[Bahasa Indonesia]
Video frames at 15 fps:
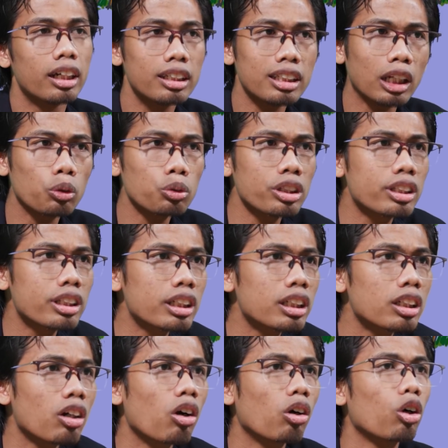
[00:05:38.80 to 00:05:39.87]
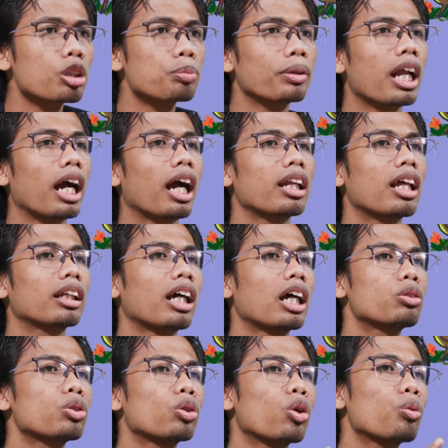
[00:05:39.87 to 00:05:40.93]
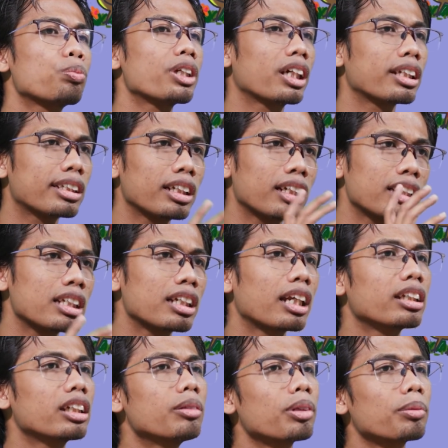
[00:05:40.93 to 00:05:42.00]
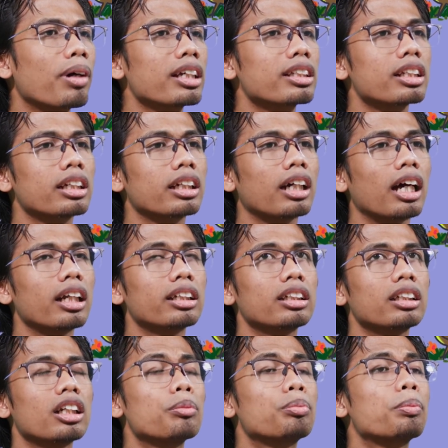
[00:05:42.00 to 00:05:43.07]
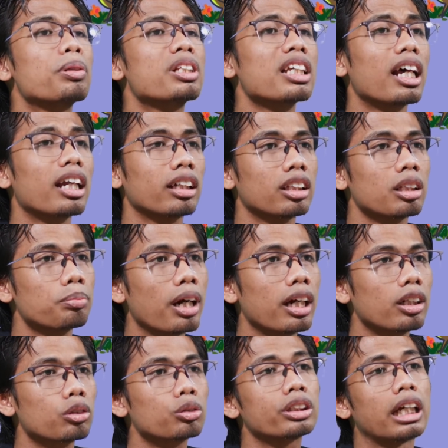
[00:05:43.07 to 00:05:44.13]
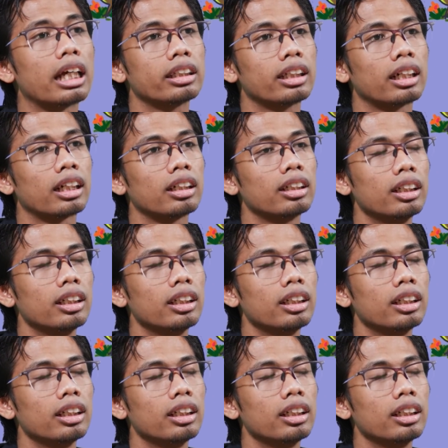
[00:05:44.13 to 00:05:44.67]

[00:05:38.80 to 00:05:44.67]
Di satu sisi, ongkos penanganan kasus korupsi kecil-kecilan ini memang seringkali lebih besar ketimbang kerugiannya.